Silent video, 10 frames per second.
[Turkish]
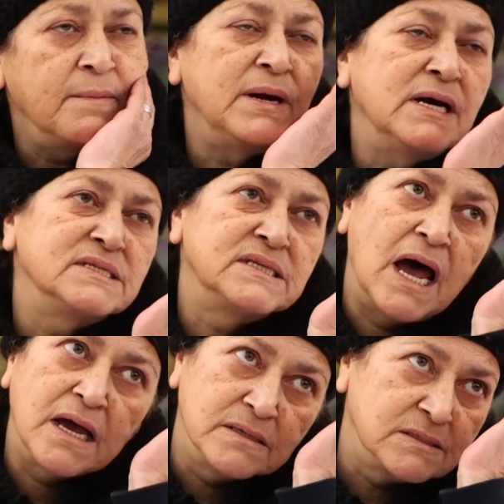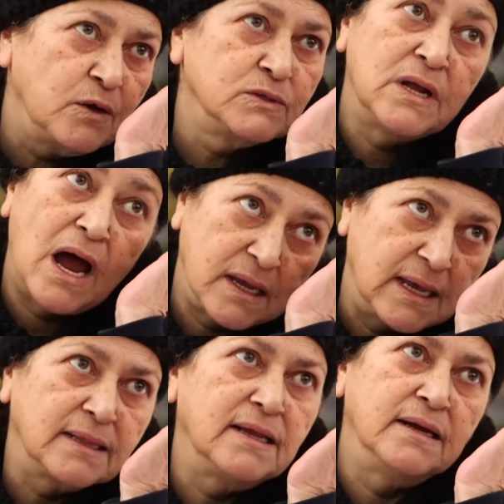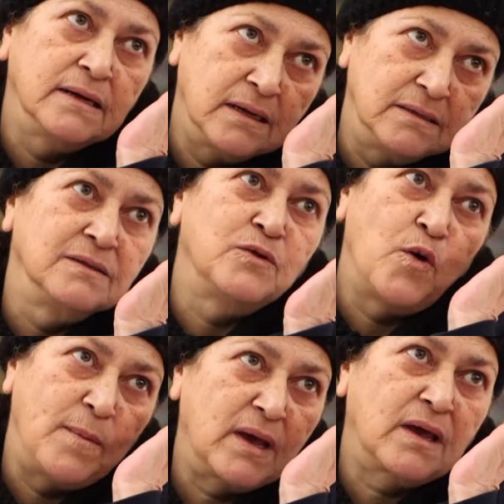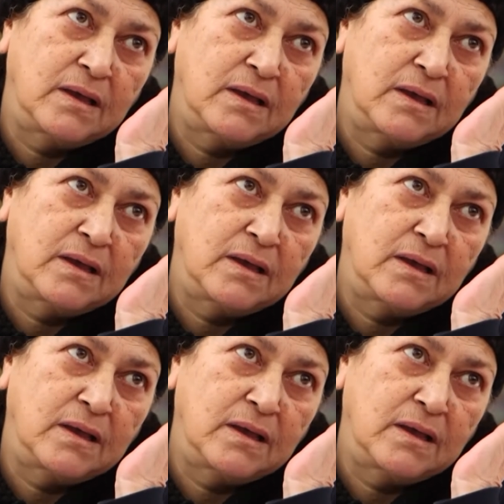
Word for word: Biraz saygısı olsun erkeklere, kadın dövmek